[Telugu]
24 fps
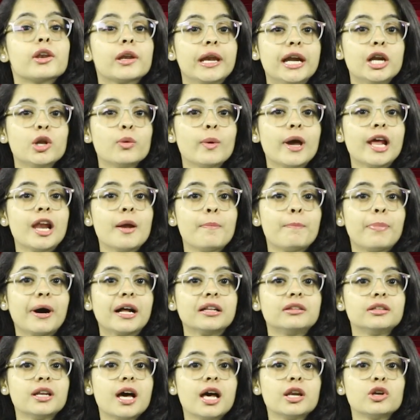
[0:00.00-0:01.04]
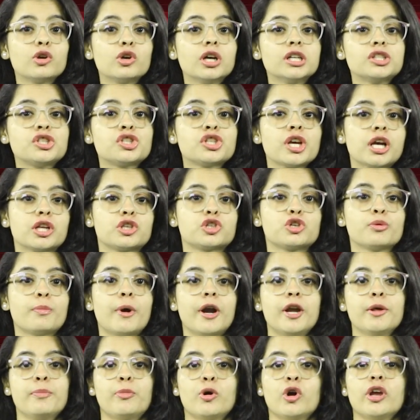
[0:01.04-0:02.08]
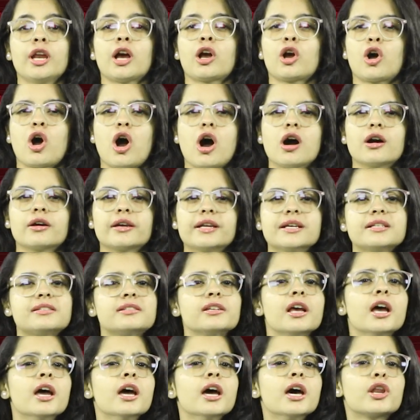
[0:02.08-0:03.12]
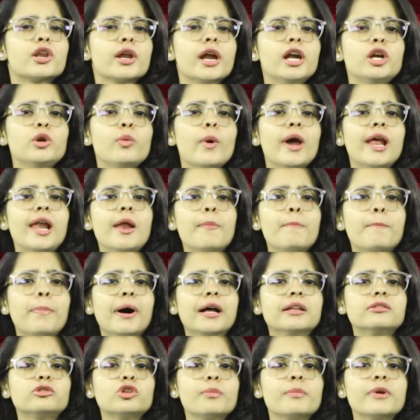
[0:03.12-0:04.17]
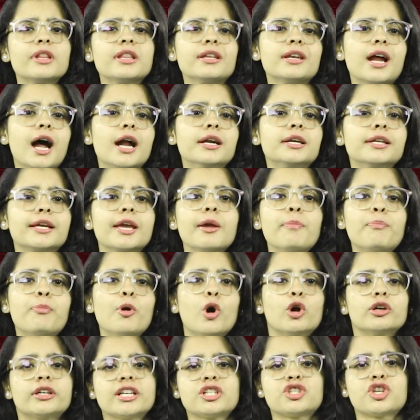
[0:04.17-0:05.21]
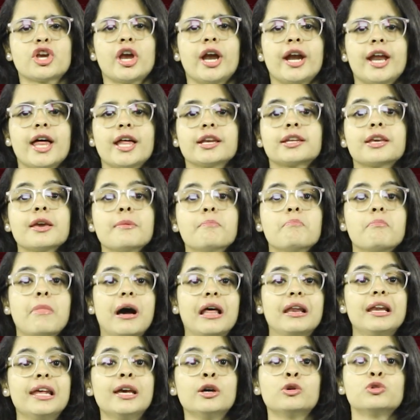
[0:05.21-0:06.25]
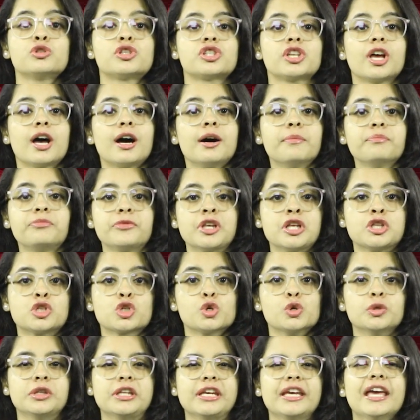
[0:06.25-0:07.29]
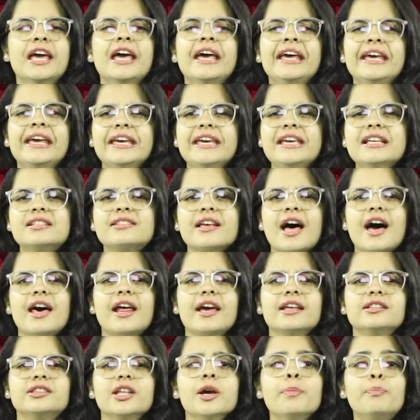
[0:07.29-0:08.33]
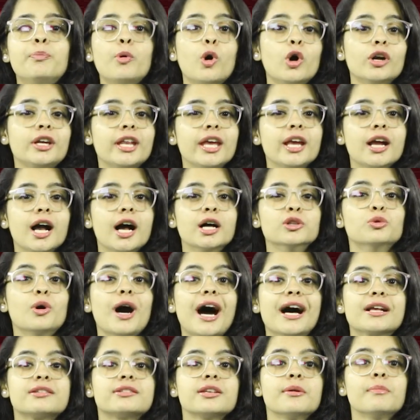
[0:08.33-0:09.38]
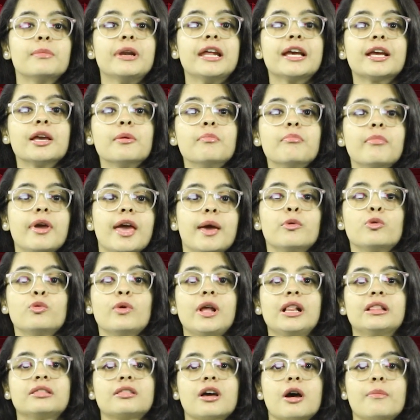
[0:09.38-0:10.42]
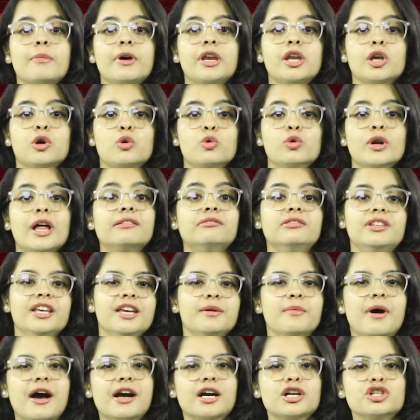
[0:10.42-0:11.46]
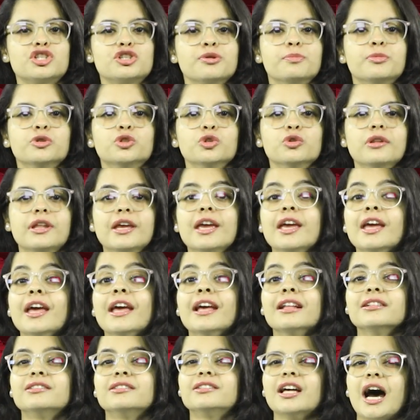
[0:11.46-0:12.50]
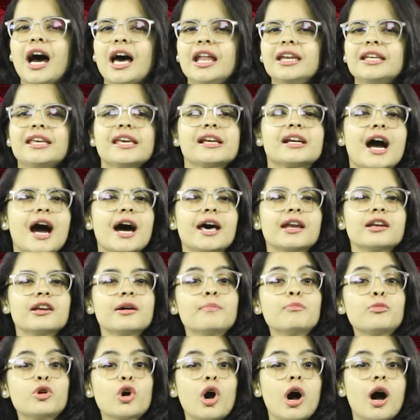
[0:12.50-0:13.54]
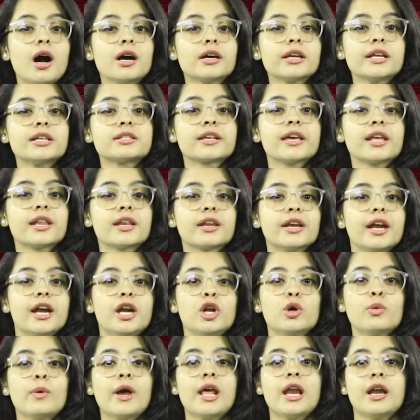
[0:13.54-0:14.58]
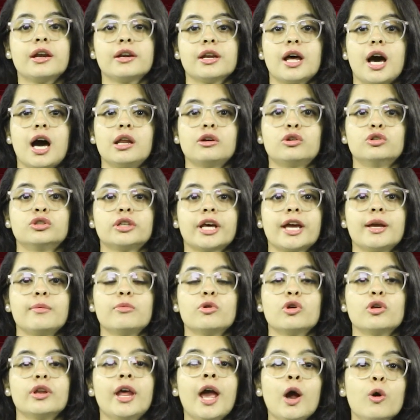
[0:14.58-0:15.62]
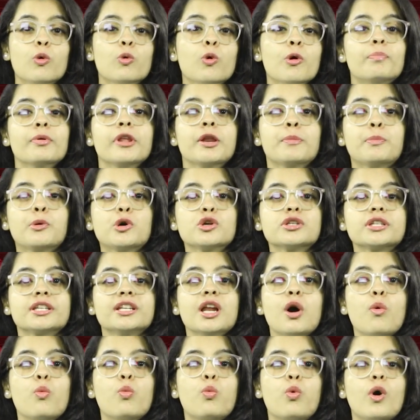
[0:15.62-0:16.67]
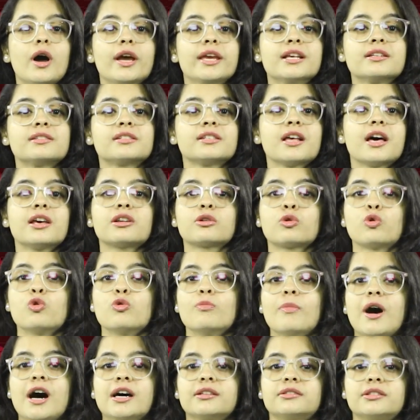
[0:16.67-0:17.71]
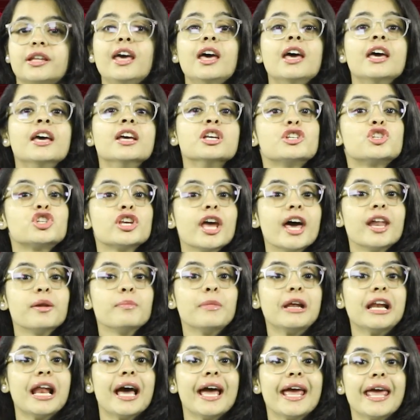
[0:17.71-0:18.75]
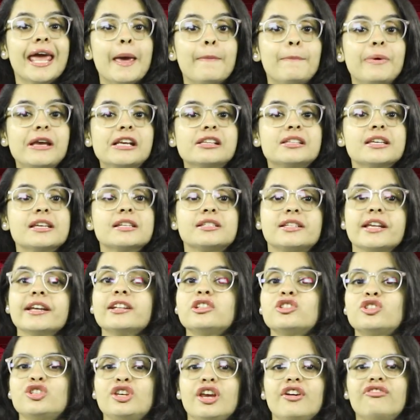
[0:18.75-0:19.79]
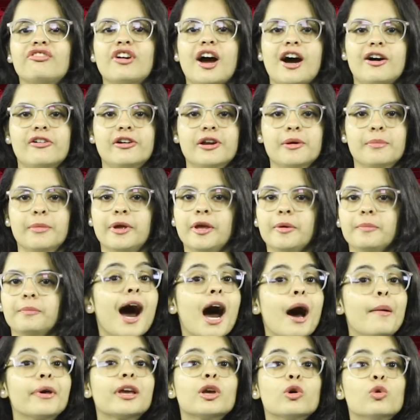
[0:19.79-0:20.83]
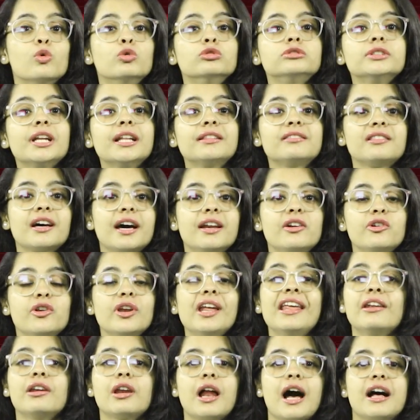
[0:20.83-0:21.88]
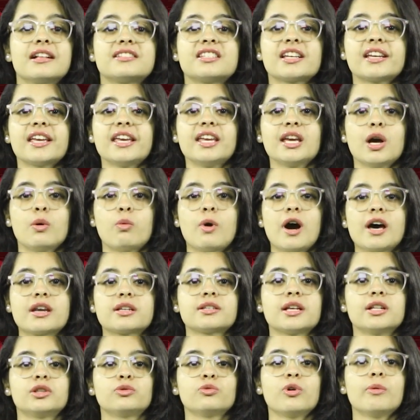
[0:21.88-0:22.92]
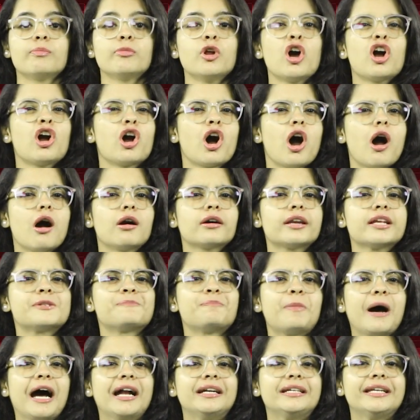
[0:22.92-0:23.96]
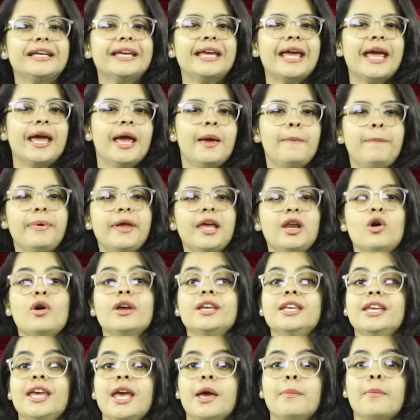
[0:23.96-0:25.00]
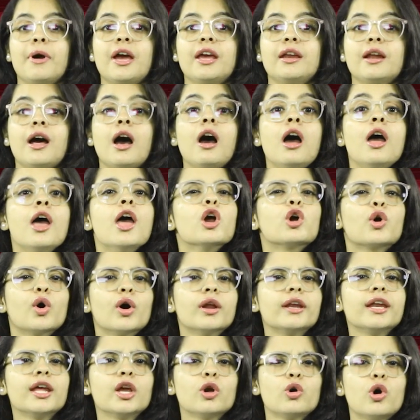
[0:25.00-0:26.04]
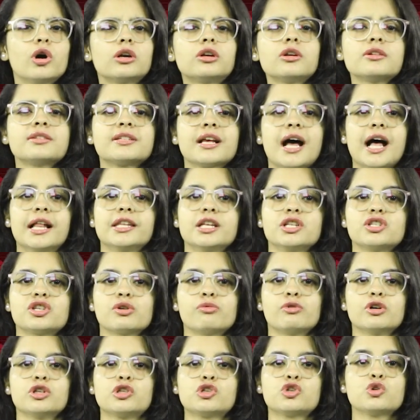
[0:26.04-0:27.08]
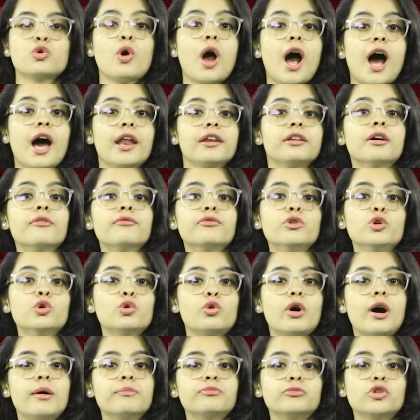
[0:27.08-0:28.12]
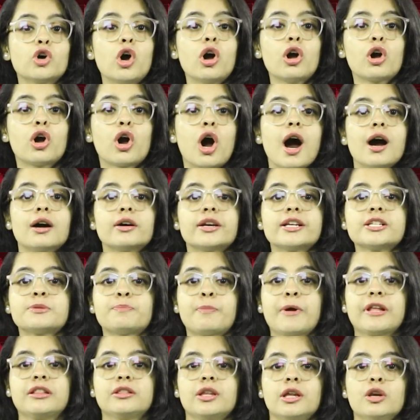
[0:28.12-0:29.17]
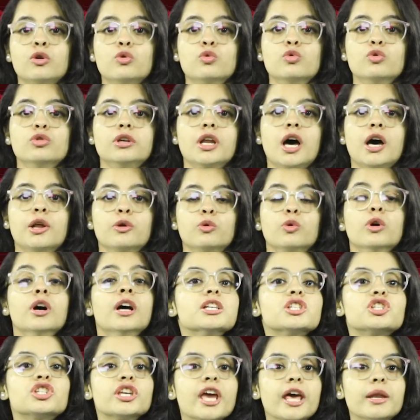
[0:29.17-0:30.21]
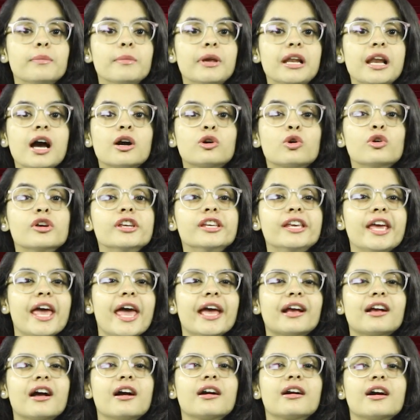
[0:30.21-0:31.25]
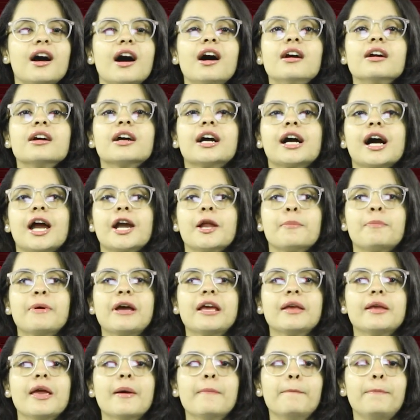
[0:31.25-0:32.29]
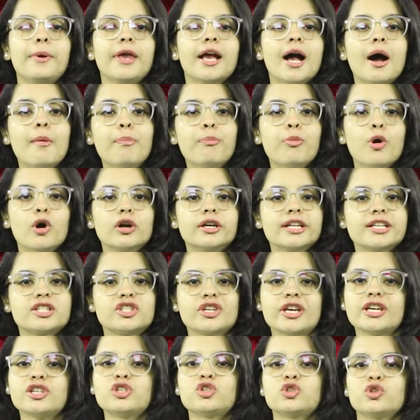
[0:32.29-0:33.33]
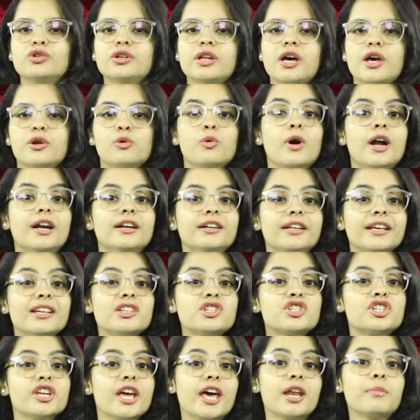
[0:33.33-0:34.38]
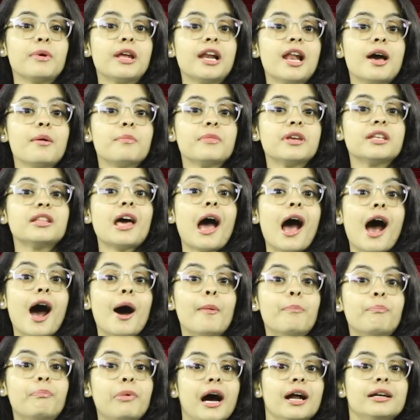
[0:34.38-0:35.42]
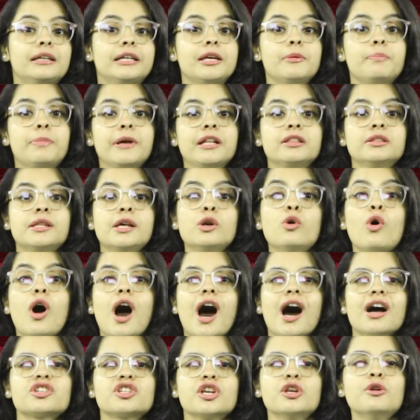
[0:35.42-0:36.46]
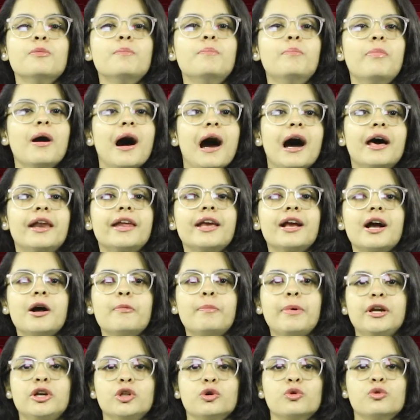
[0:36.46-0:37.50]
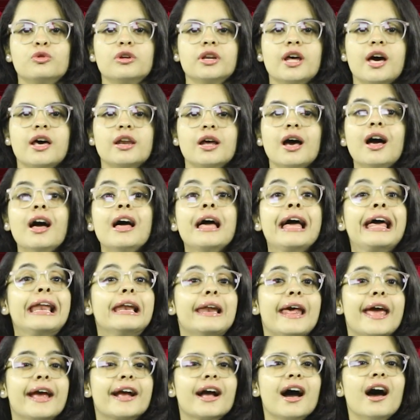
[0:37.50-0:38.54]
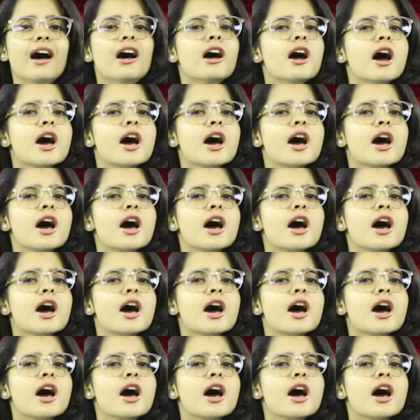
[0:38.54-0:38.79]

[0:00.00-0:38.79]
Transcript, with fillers: రెండు వేల పద్నాలుగులో చచ్చుబడిపోయిన కాంగ్రెస్ రెండు వేల పంతొమ్మిది నాటికి పోటీ చేయడానికి మళ్ళీ ఉత్సాహం తెచ్చుకుంది ఈసారి అయితే పోటీ కాదు అసెంబ్లీకి మేము వెళ్తామని కూడా ధీమాగా చెబుతుంది దానికి కారణం కాంగ్రెస్ కి రెండు వేల నాలుగు టైంలోనే ఊపిరి పోసిన వైఎస్ఆర్ కుమార్తె షర్మిల ఏపీసీసీ చీఫ్ కావడమే ఆమెకు ఉన్న తండ్రి రాజకీయ వారసత్వంలో కాంగ్రెస్ పార్టీ ఏపీలో ఏమైనా కొన్ని ఓట్లు సాధించవచ్చు అన్న వ్యూహంతో కాంగ్రెస్ పెద్దలు ఉన్నారు షర్మిలకు ఏకంగా కడప ఎంపీగా పోటీ చేస్తున్నారు అంటే షర్మిల మీద ఆ పార్టీ పెద్దలు ఆశలు భారీగా పెట్టుకున్నారా లేక